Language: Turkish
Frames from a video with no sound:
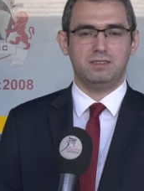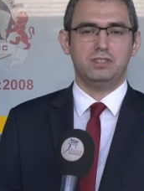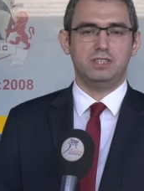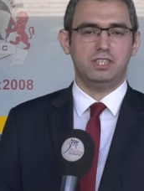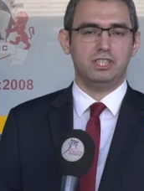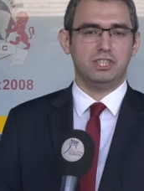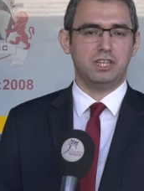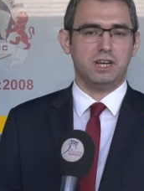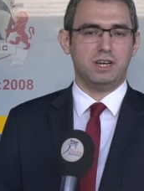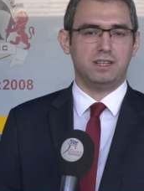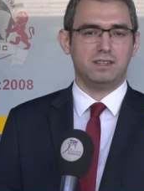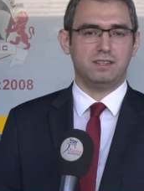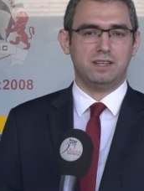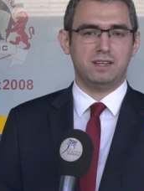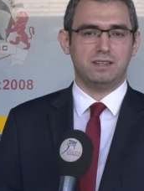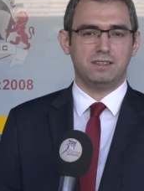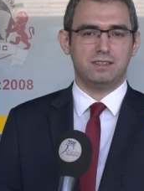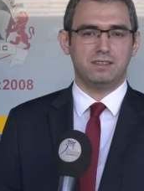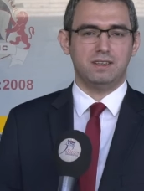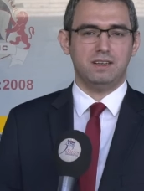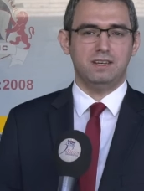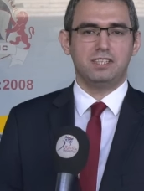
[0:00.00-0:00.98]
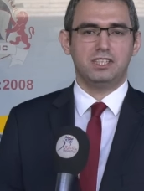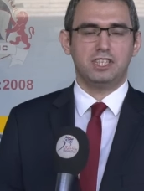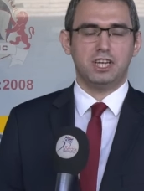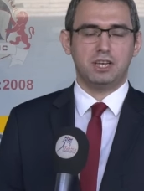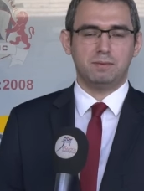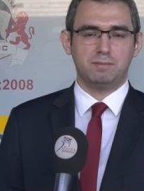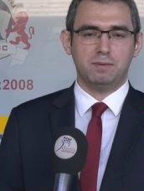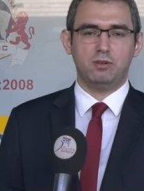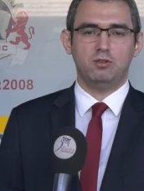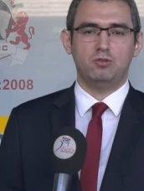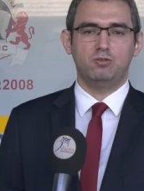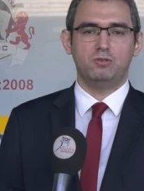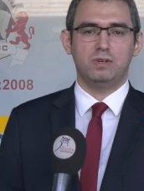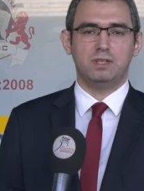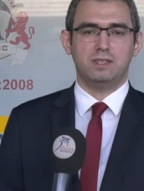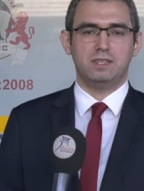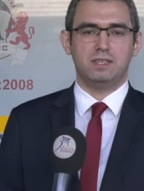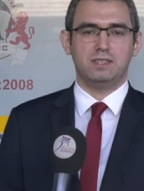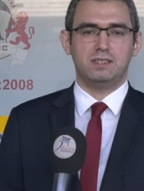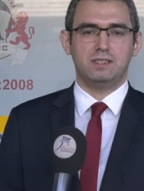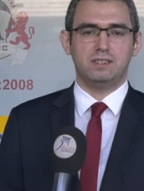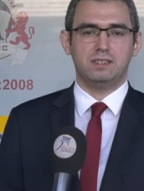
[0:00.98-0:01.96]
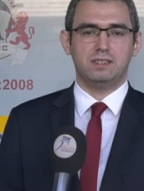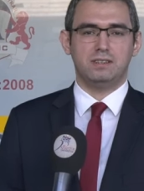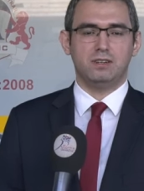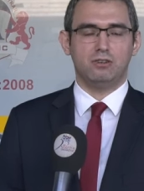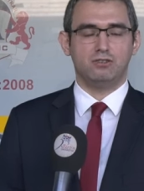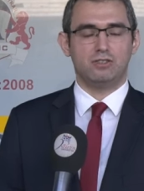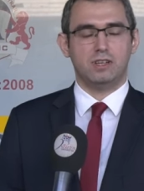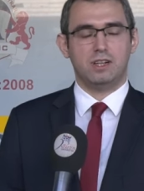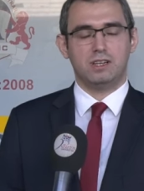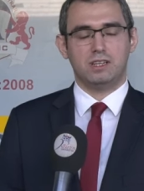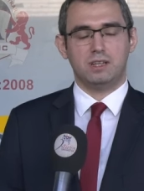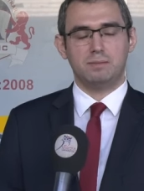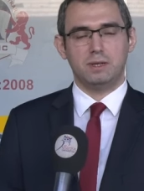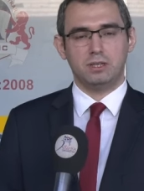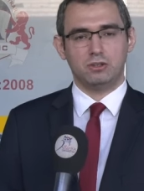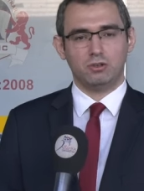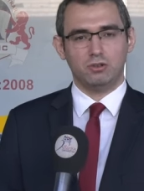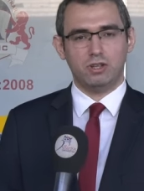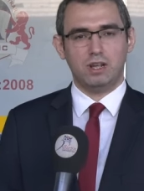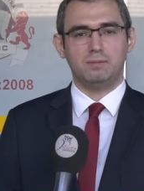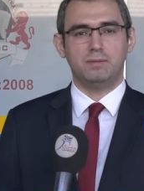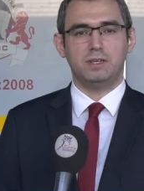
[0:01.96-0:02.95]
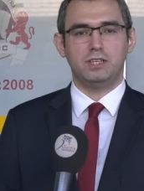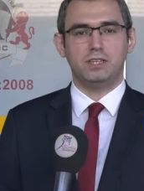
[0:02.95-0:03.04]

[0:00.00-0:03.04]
İnşaatlarda çekme kuvvetlerinin özellikle betonarme